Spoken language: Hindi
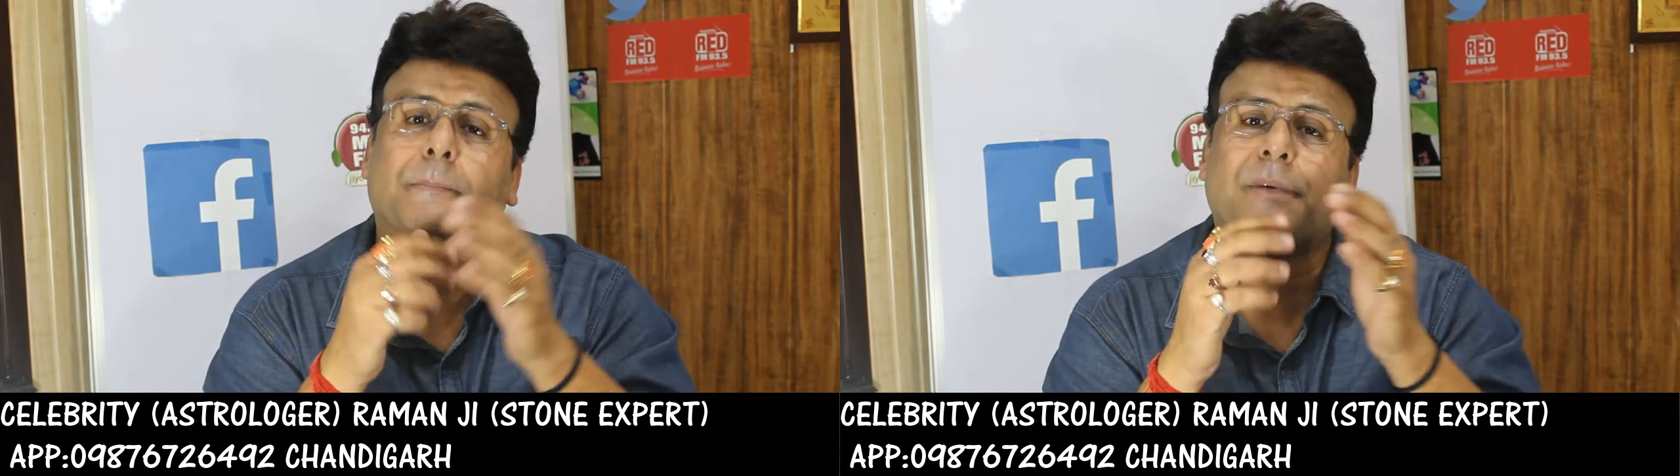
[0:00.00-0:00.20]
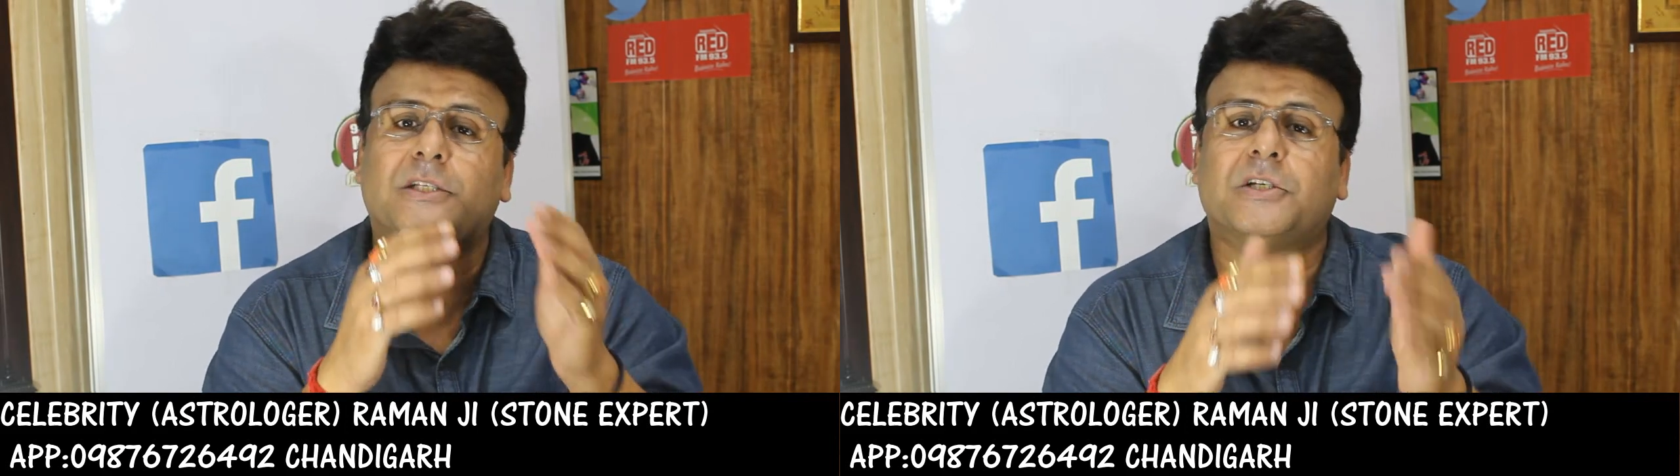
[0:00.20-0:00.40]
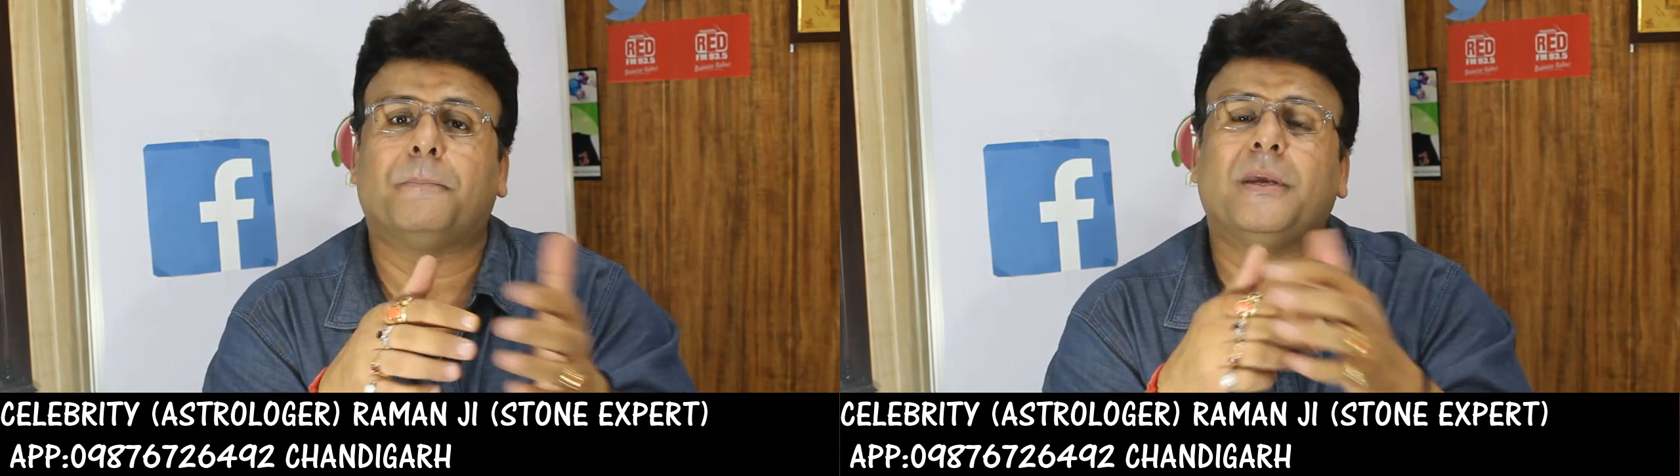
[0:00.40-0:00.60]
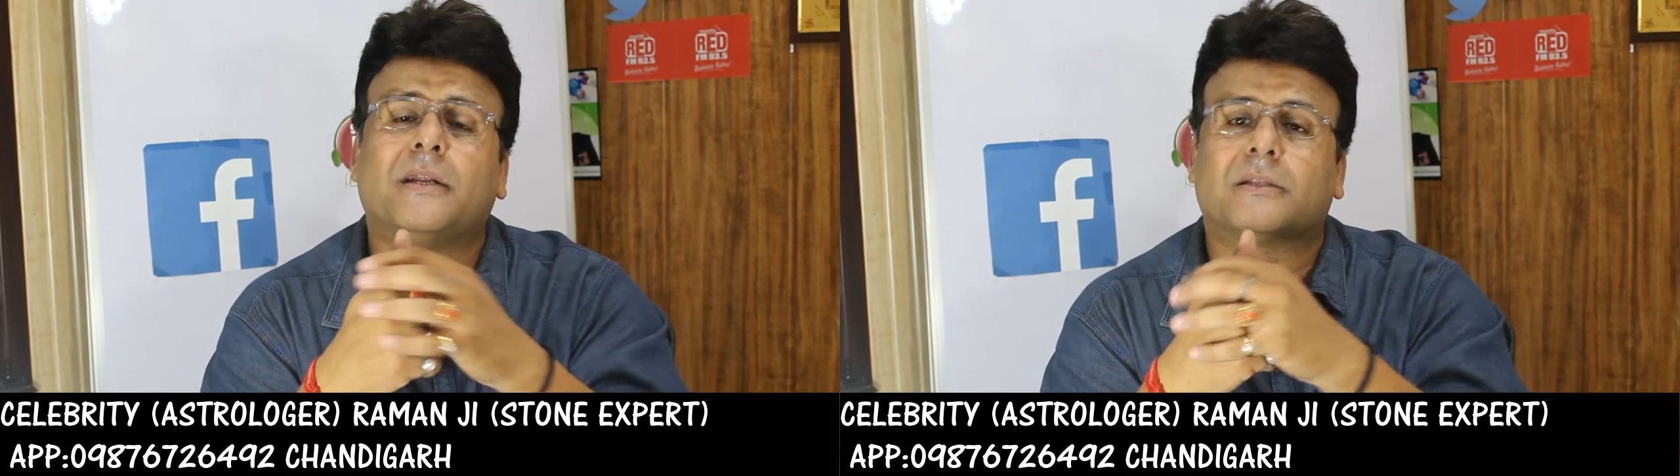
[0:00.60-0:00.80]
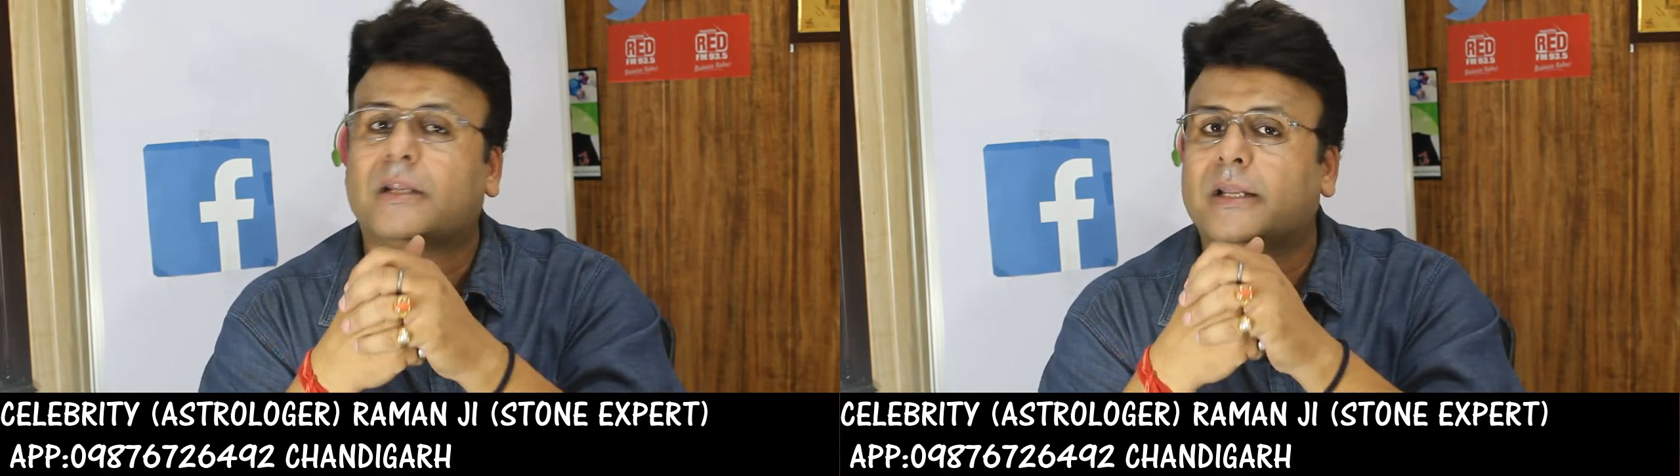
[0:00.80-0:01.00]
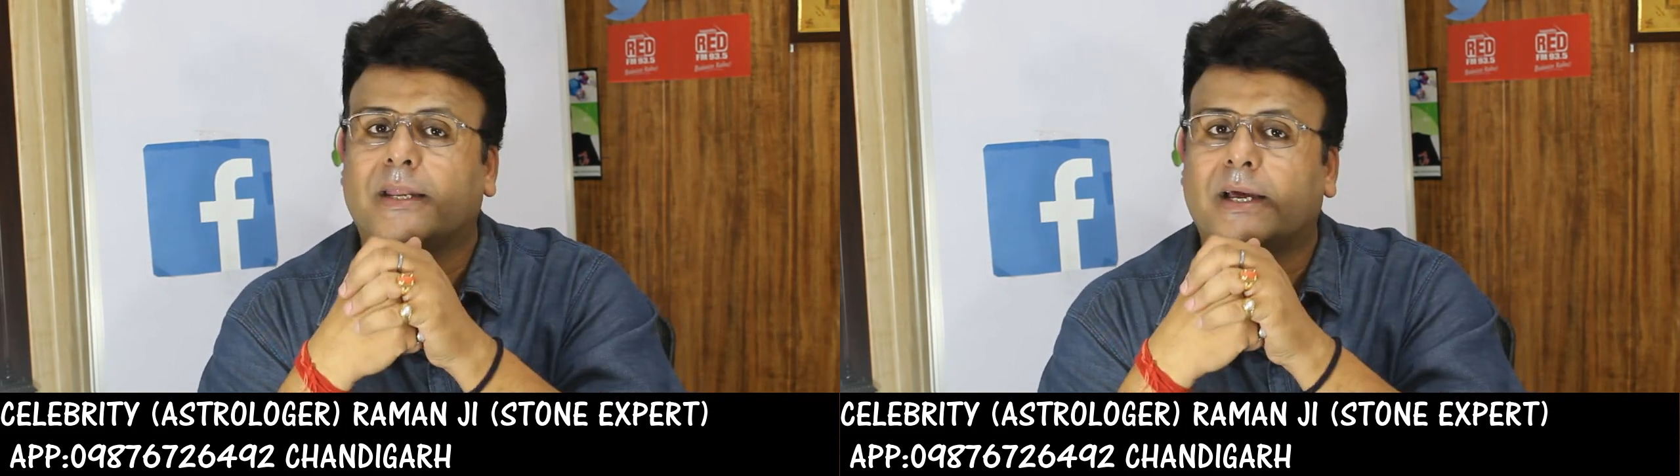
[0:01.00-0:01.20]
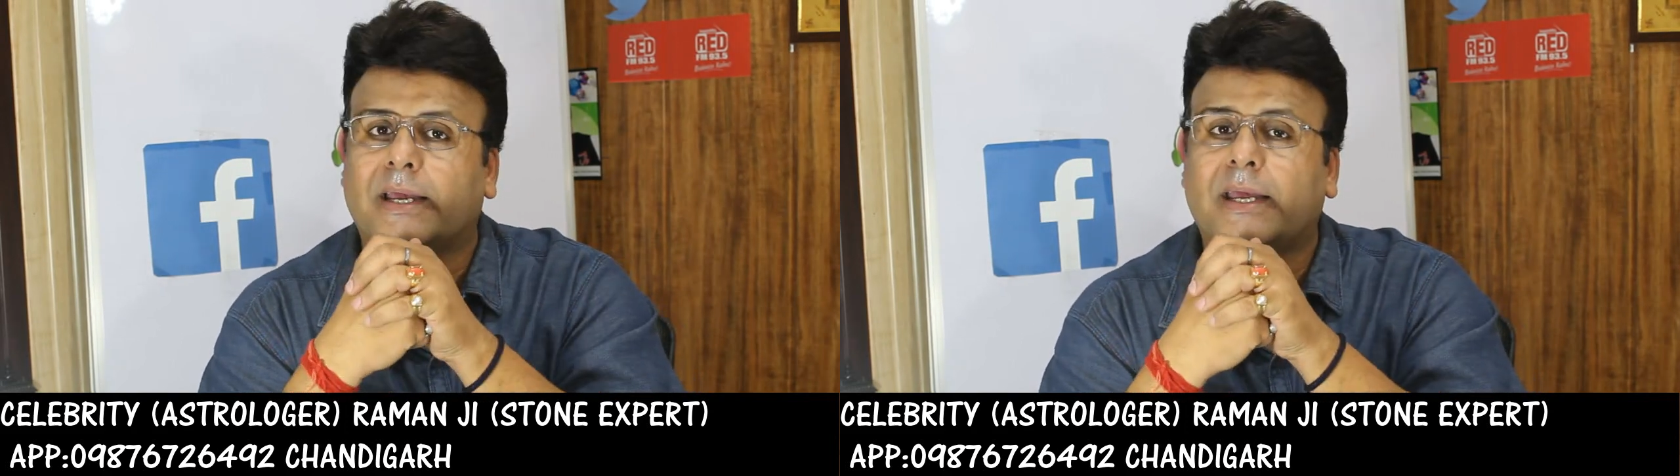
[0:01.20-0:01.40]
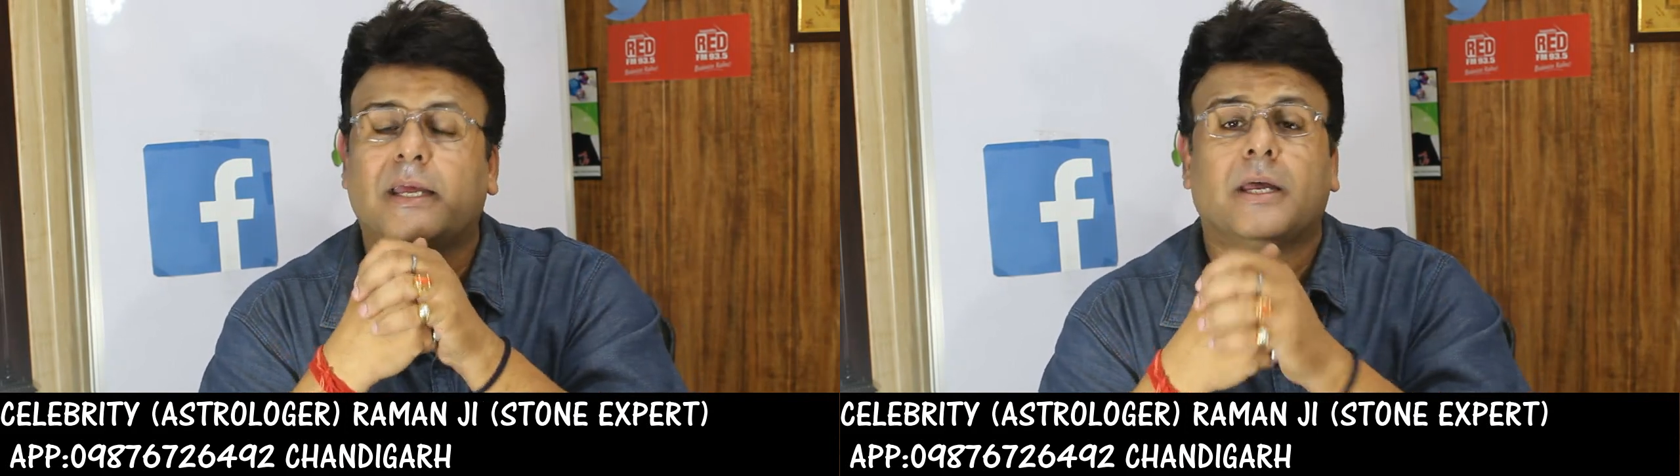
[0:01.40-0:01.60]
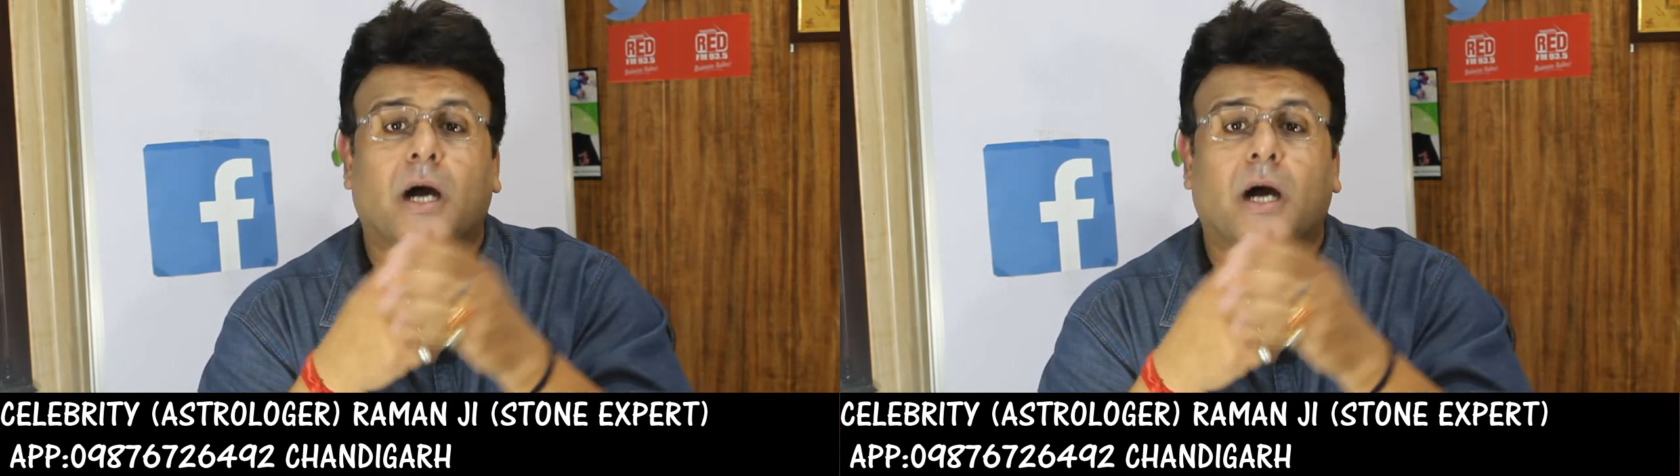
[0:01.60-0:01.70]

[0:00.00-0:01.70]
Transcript: आपने जब भी रतन लेना है